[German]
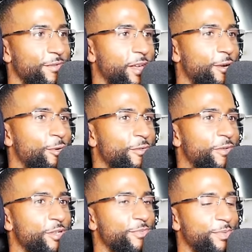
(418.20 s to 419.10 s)
Wer guckt
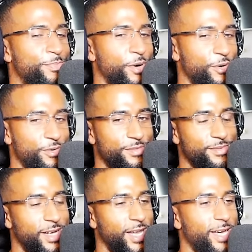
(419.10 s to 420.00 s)
Versch... Bro,
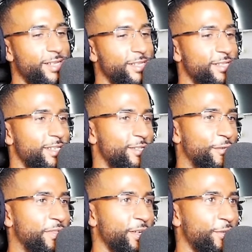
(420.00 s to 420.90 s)
alleine, dass er das
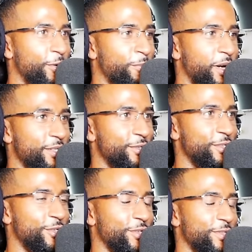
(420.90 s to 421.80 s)
auf TikTok macht, so
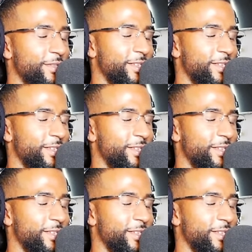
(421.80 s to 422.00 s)
ist schon...